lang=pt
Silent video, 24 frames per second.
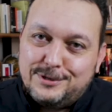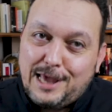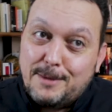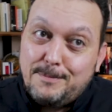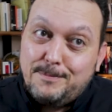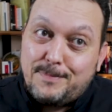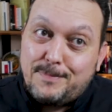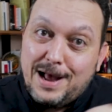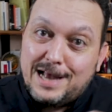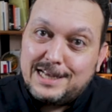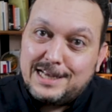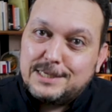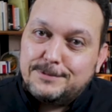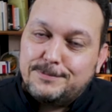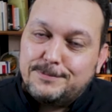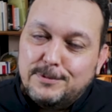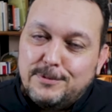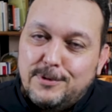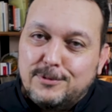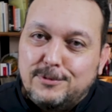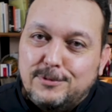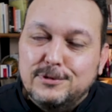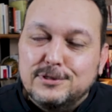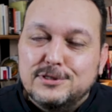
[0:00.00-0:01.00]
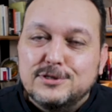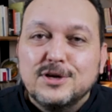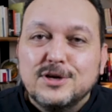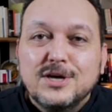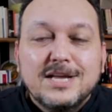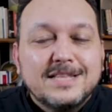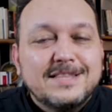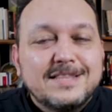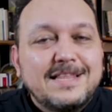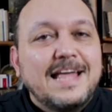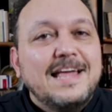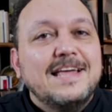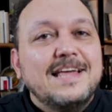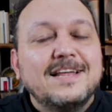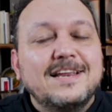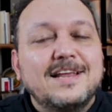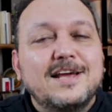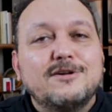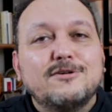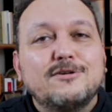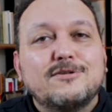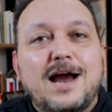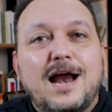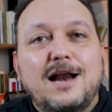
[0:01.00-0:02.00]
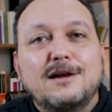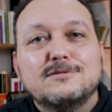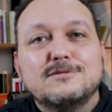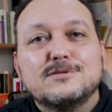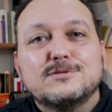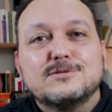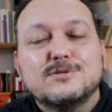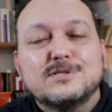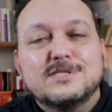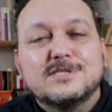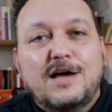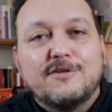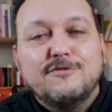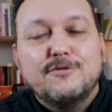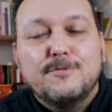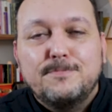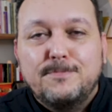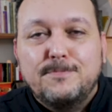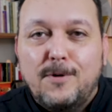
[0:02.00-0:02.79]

Quem passa pelo meu curso tem que ler o Carlos Gustavo